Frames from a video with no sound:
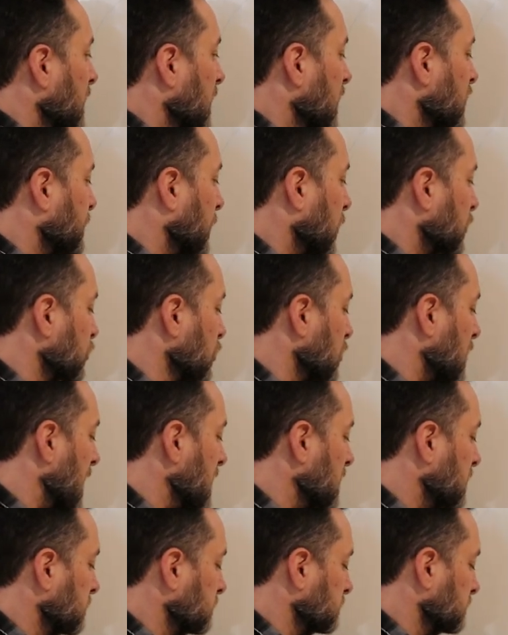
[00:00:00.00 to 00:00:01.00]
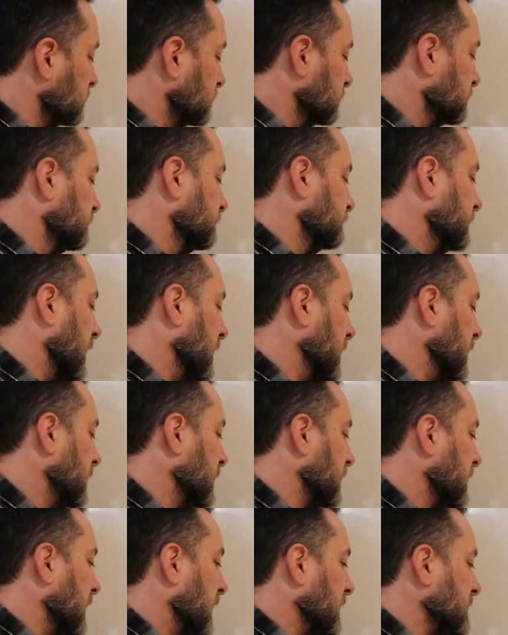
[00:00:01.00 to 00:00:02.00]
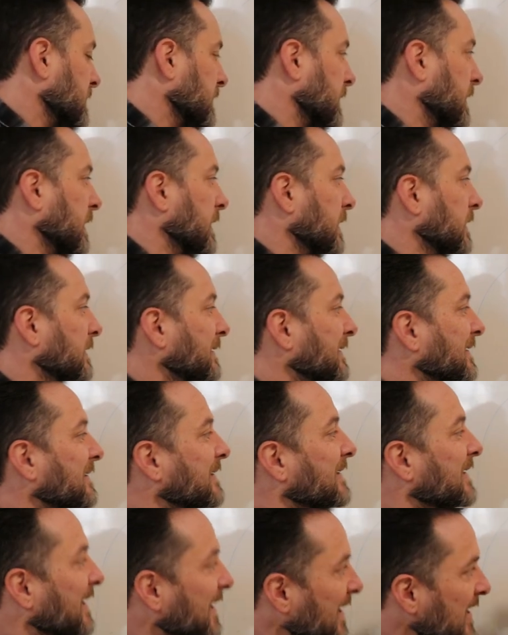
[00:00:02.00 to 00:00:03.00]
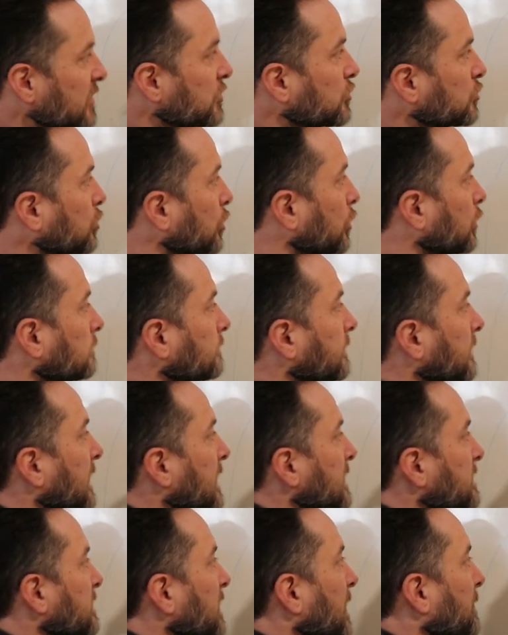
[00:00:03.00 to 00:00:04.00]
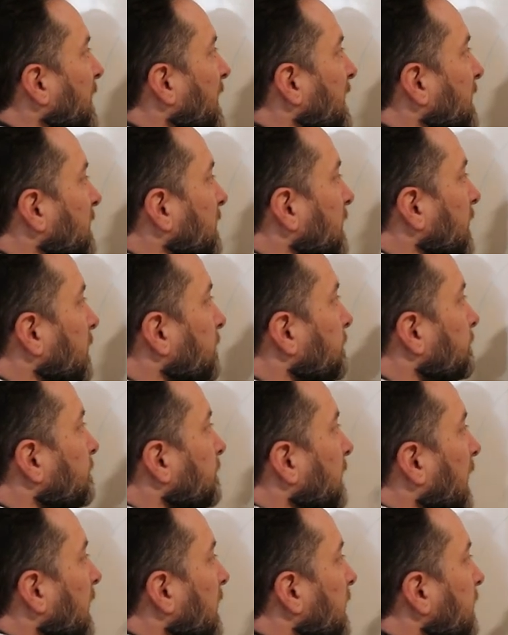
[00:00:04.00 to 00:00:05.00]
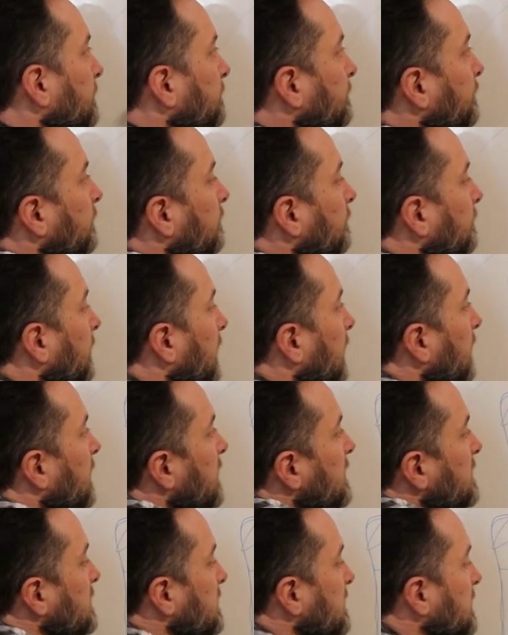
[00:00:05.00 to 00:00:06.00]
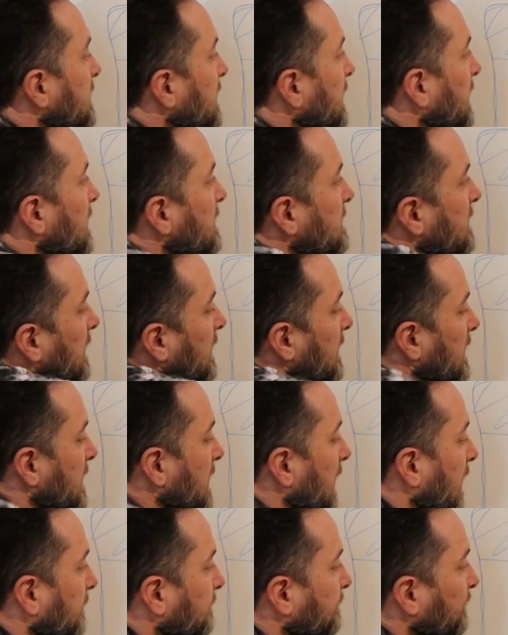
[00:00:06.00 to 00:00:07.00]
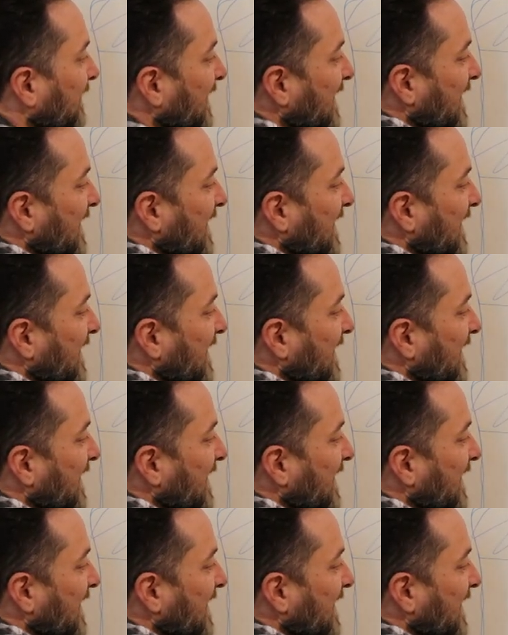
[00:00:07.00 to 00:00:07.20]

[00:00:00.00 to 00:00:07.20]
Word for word: es Portugal, ¿vale? Así que esto, esta parte, ¿vale? Sí que sería